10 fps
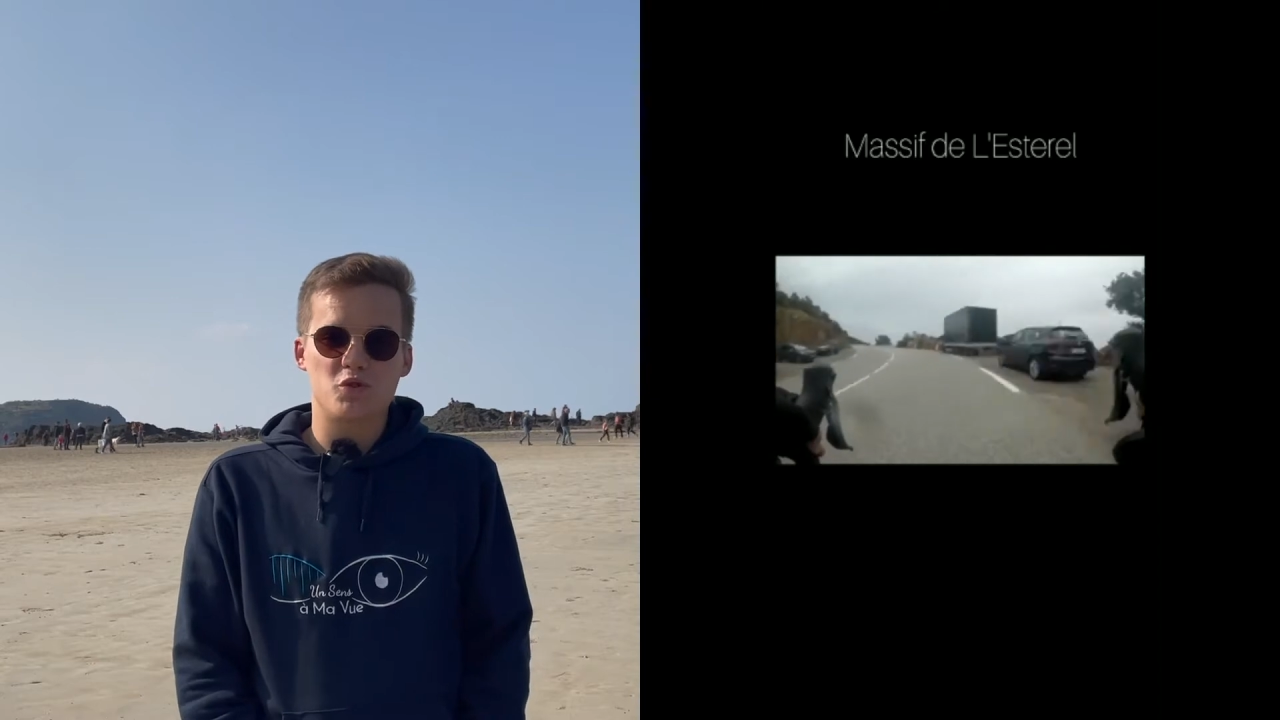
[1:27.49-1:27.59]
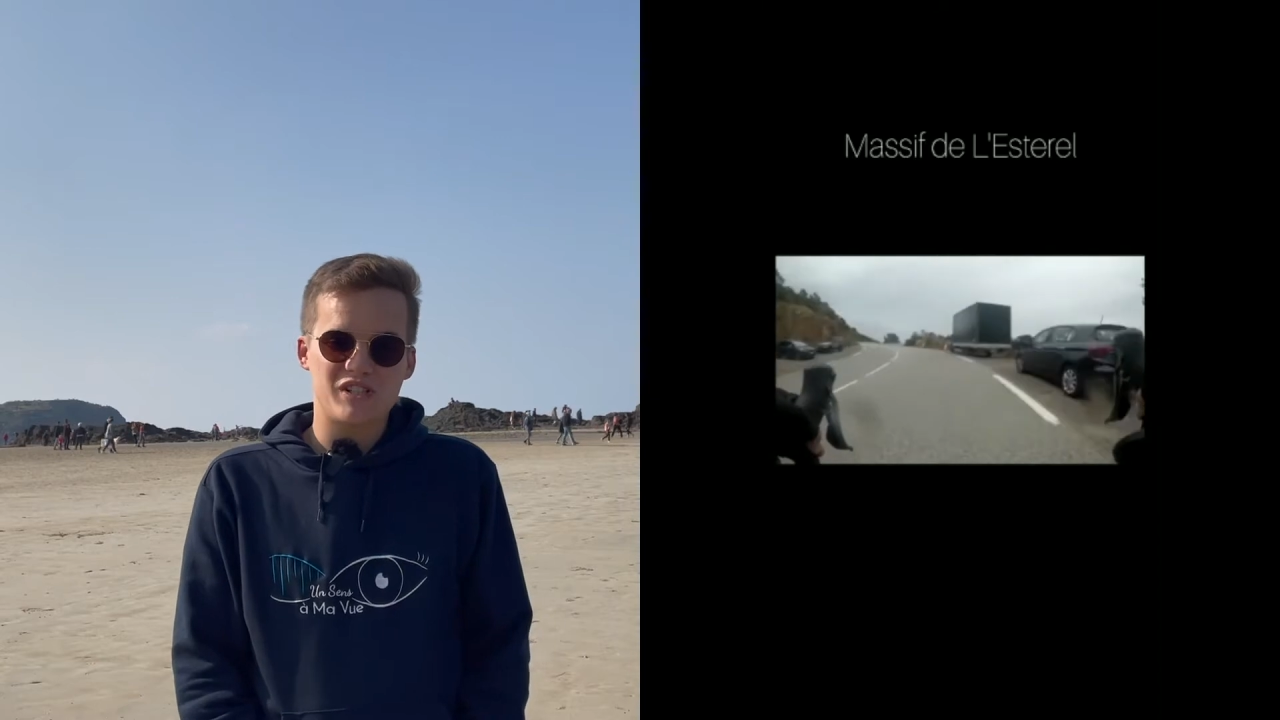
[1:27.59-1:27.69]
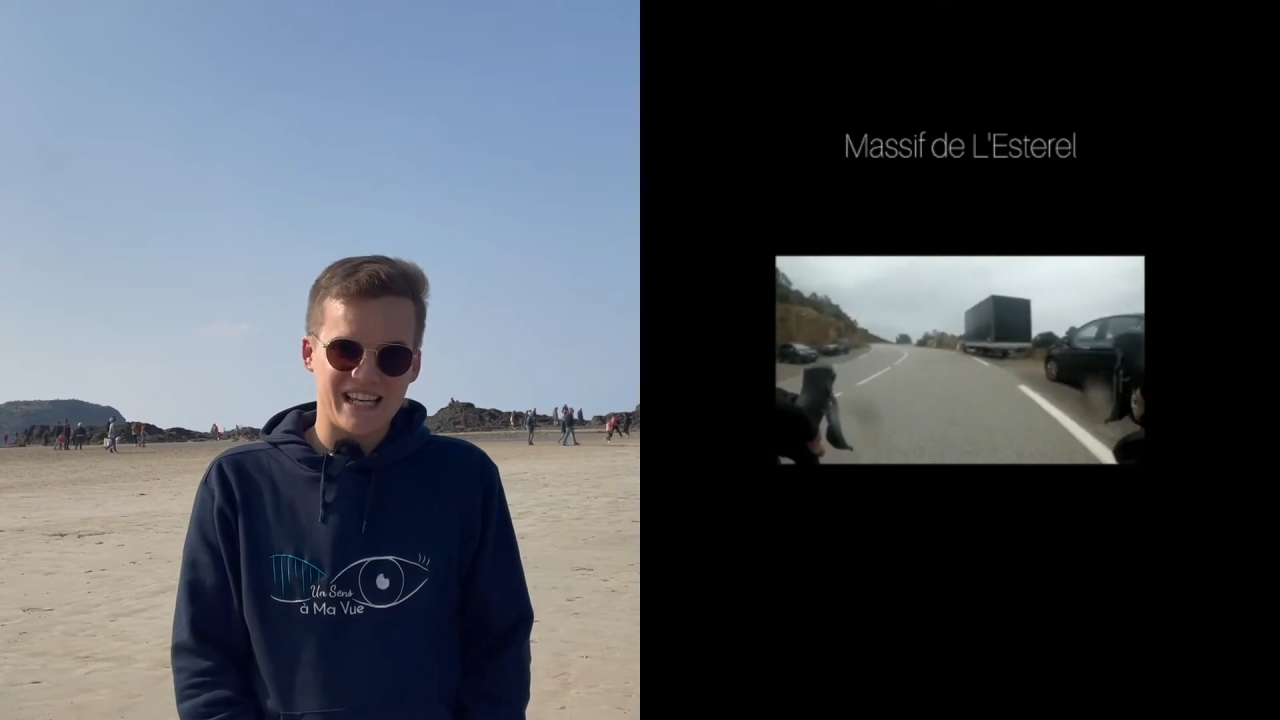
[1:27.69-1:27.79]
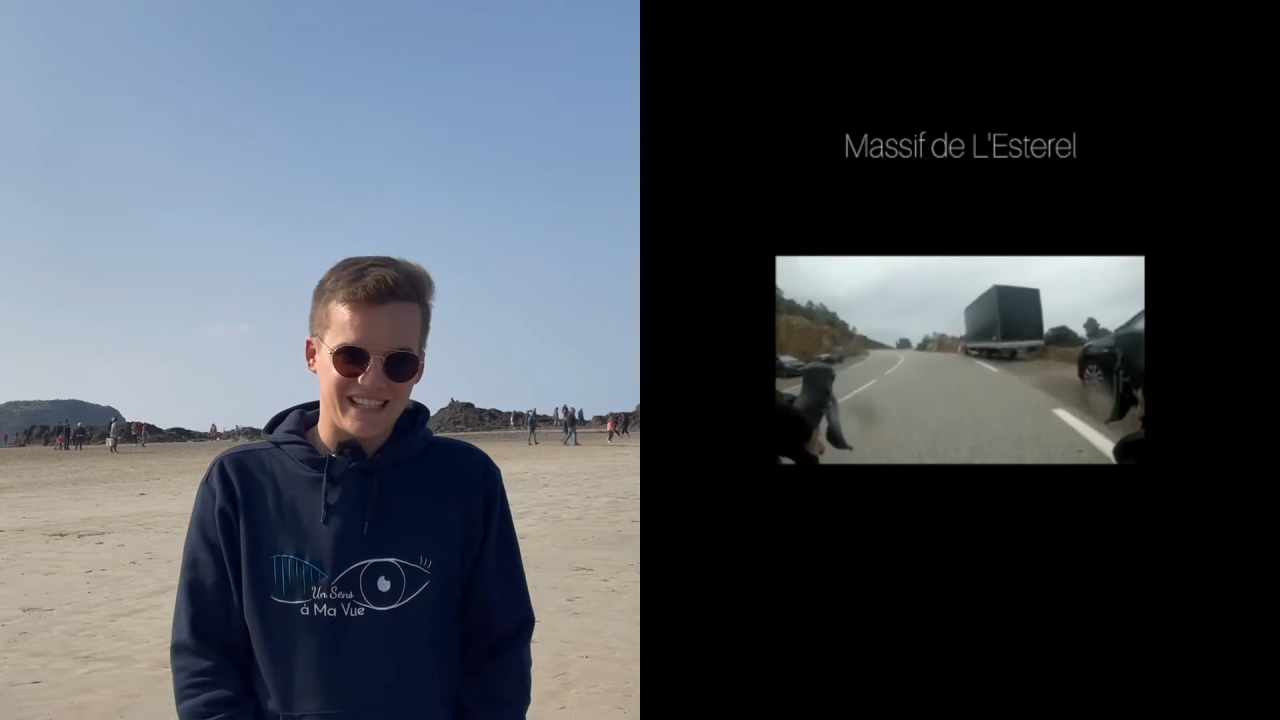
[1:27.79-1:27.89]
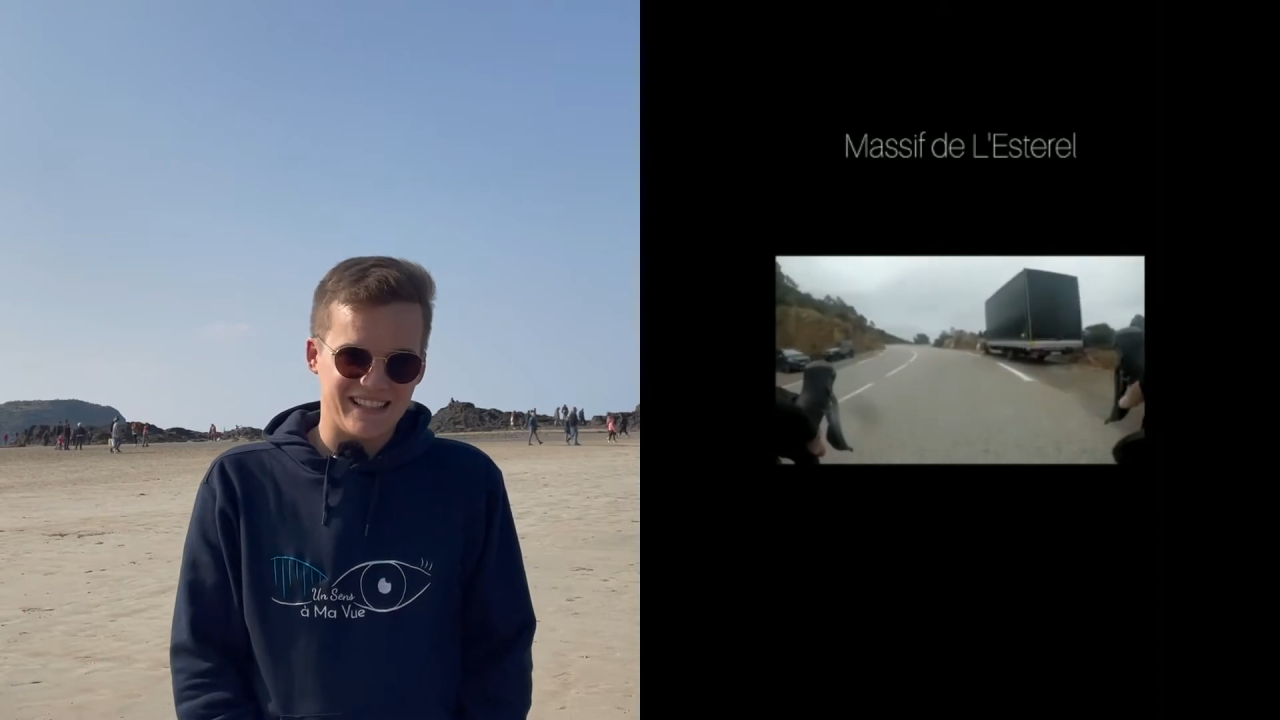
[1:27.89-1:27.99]

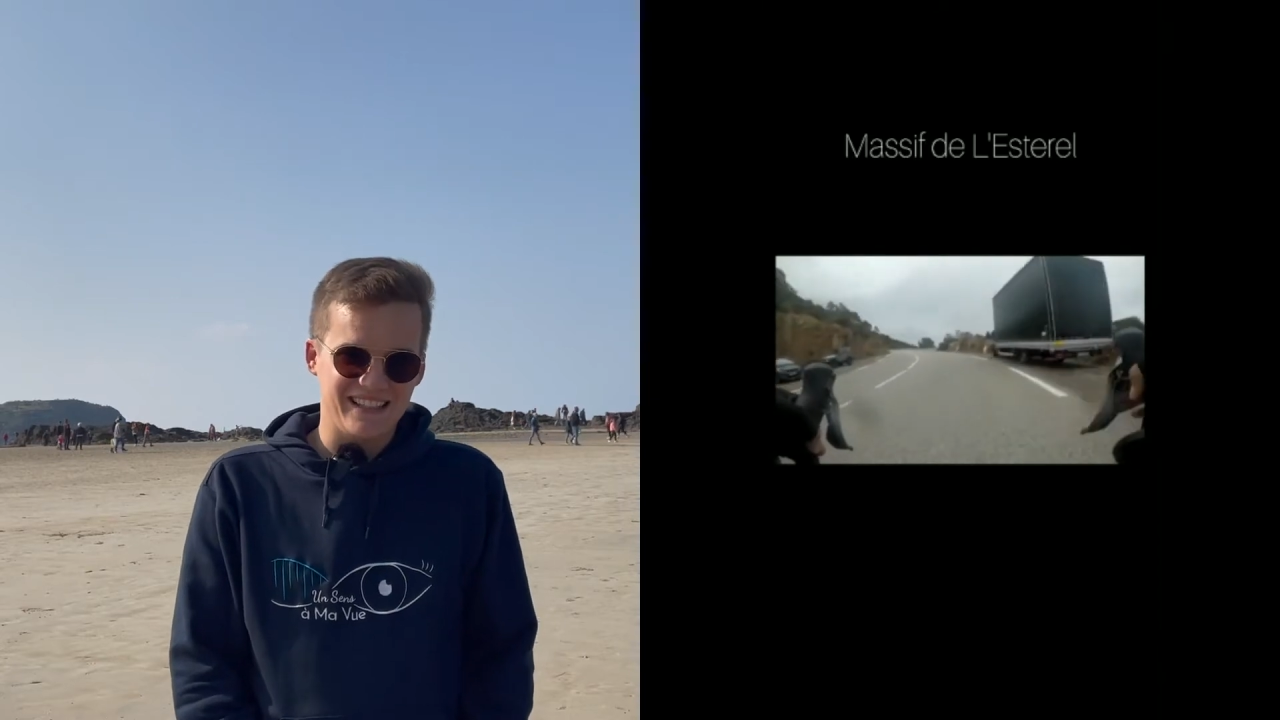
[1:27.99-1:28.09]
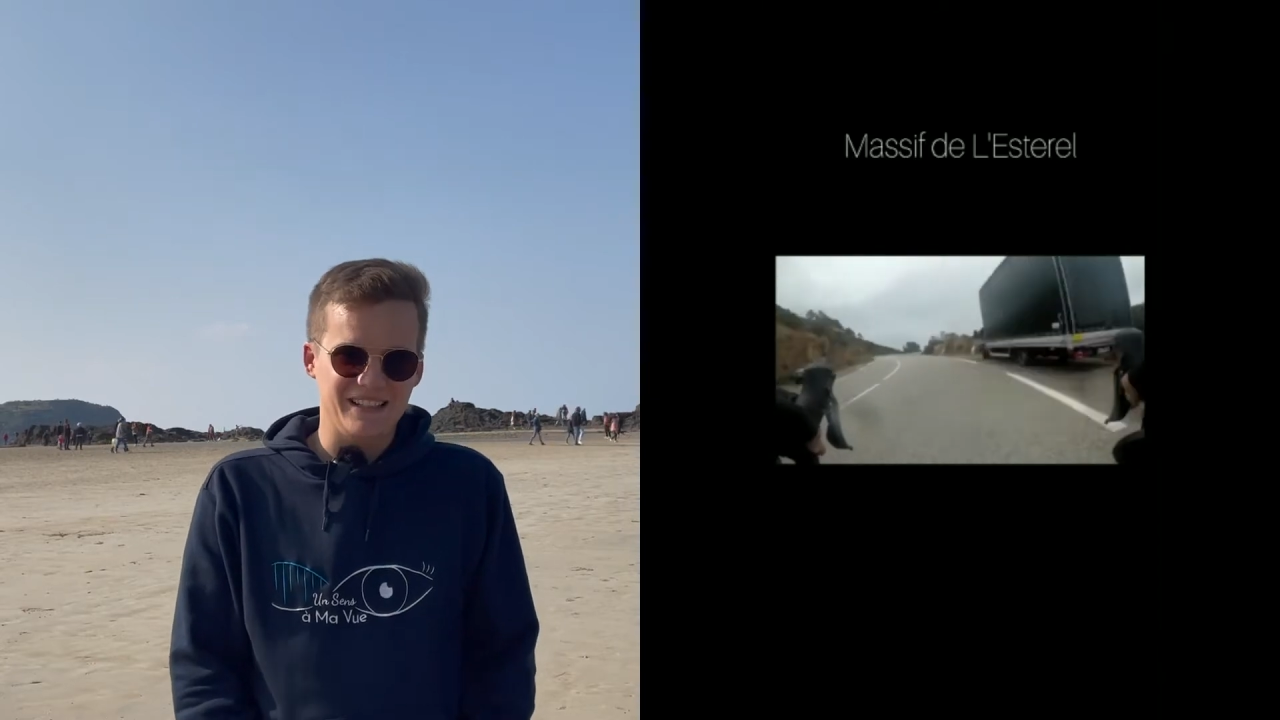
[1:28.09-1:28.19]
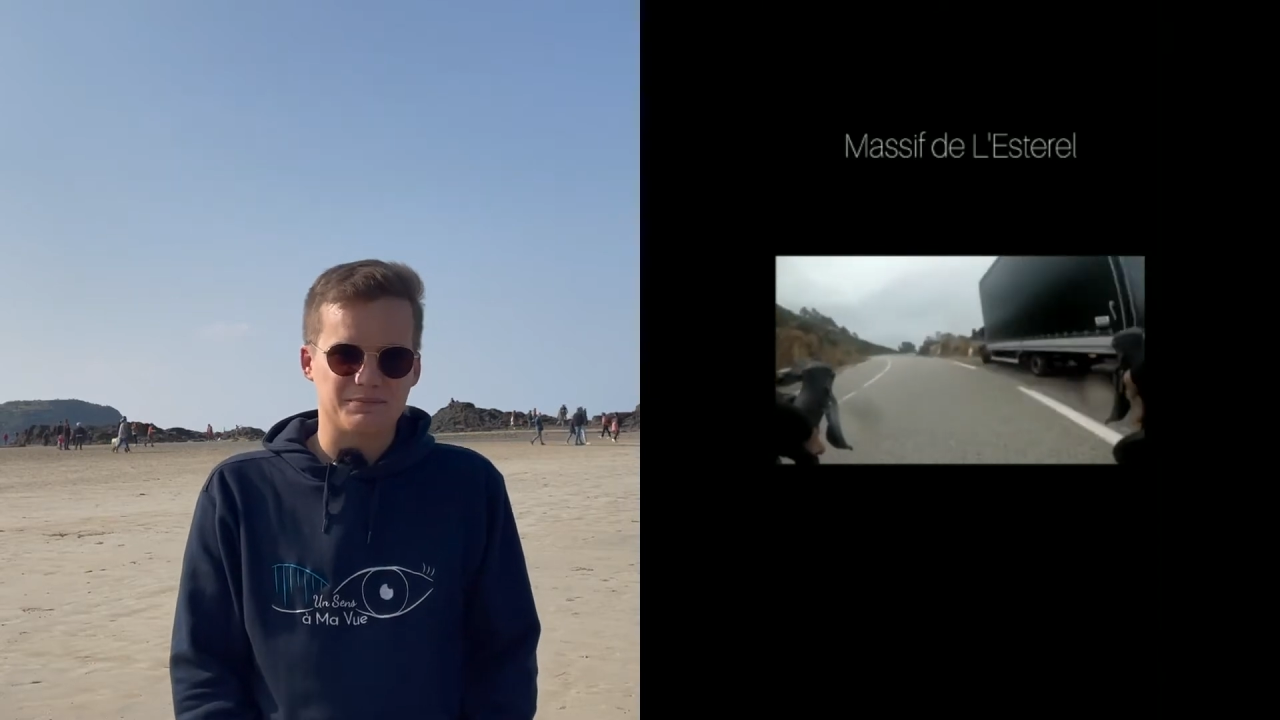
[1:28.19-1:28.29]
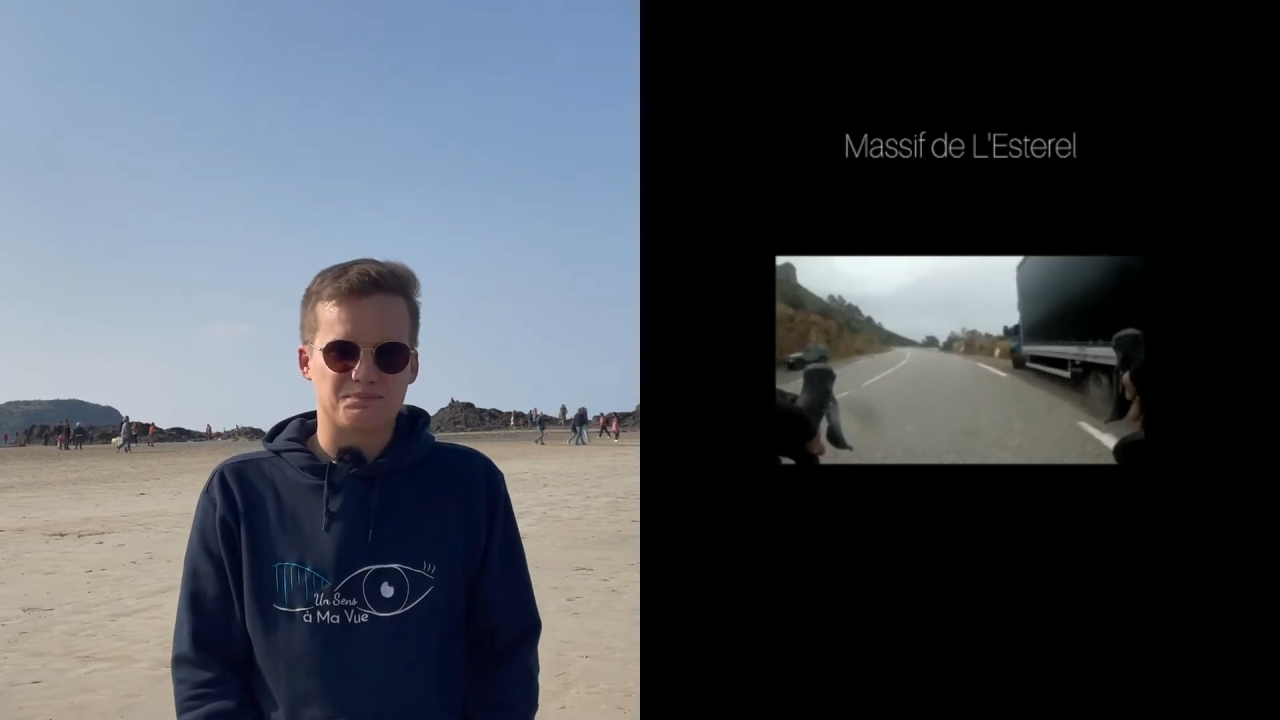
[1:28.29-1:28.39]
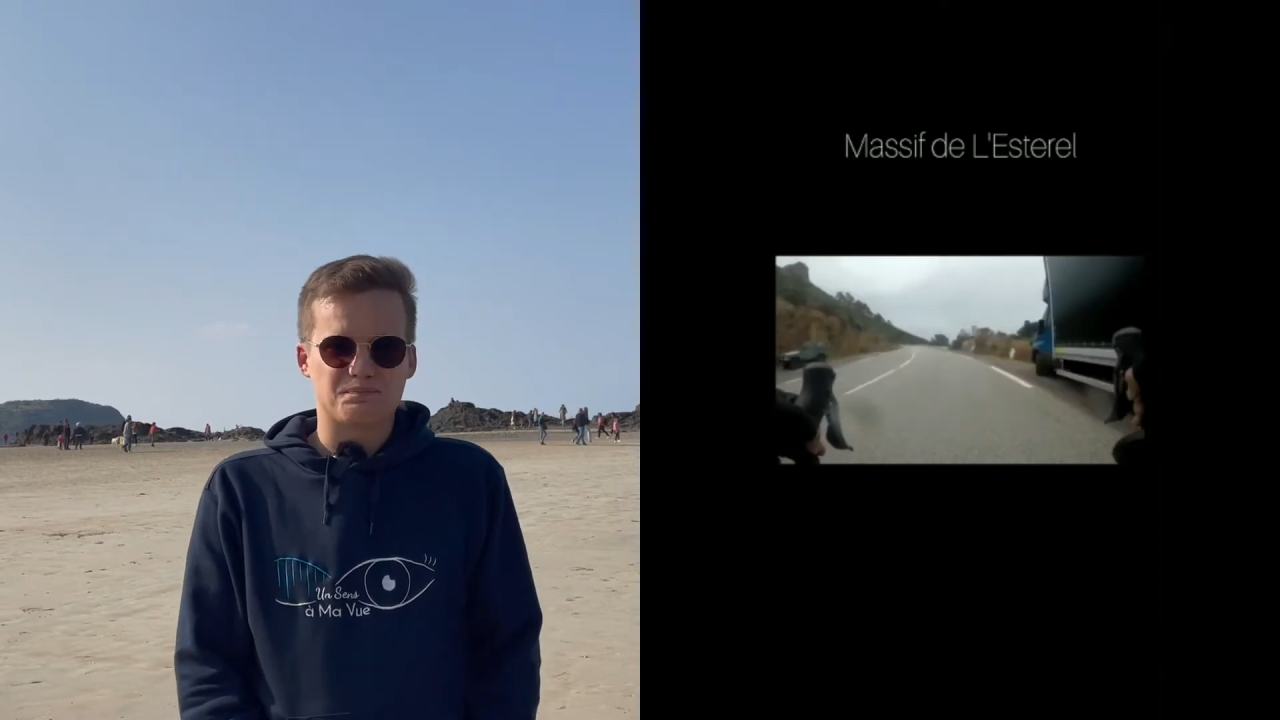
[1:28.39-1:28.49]
jusqu'à Athènes